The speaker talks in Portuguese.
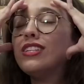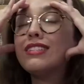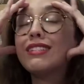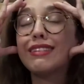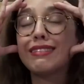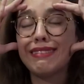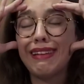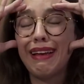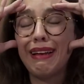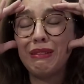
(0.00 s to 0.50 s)
Gente,
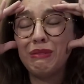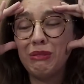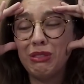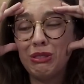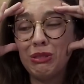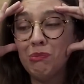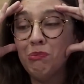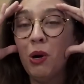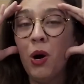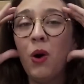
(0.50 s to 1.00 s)
essa série é
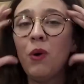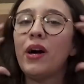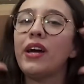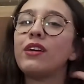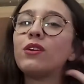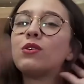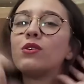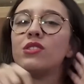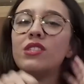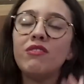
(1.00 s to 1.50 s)
muito boa.
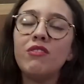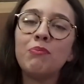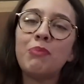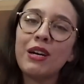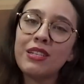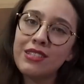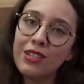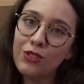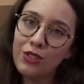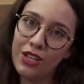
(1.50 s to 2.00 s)
Inclusive,
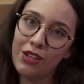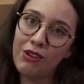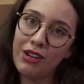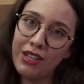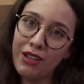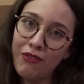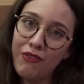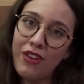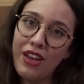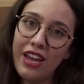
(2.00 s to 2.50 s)
passa toda
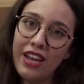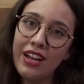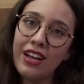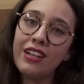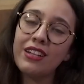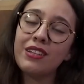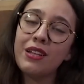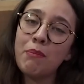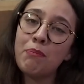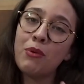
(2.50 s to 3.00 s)

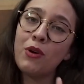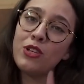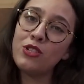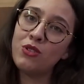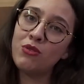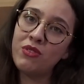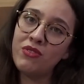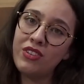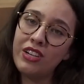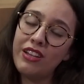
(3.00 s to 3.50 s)
quarta-feira.
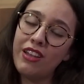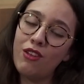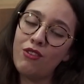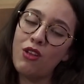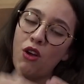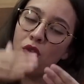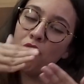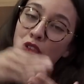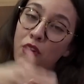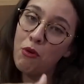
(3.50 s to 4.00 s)
Depois de Riverdale
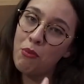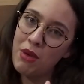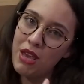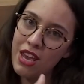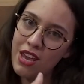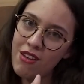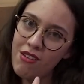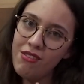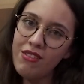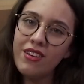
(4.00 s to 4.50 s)
tem um
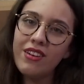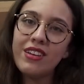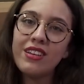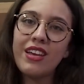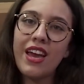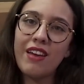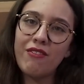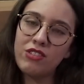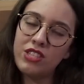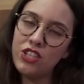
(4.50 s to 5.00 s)
filminho.
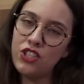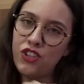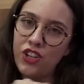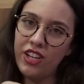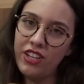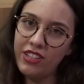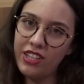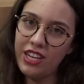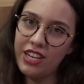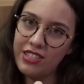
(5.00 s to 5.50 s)
E aí você
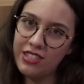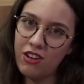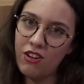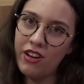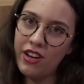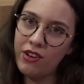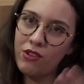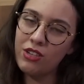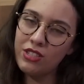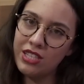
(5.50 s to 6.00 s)
janta nessa
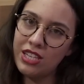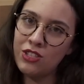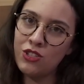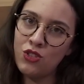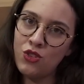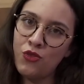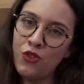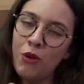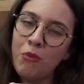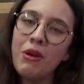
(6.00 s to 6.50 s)
hora enquanto você
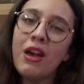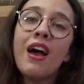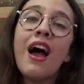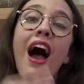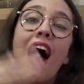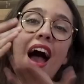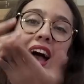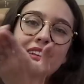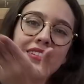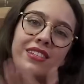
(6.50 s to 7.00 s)
assiste filme.
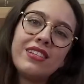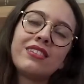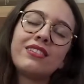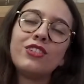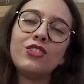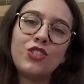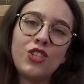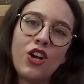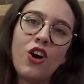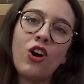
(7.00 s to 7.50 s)
Aí você
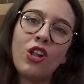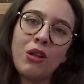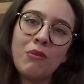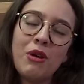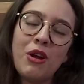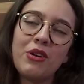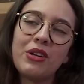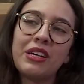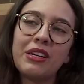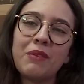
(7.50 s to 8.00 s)
assiste All
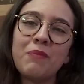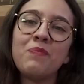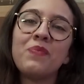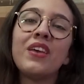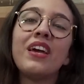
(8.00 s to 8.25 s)
American.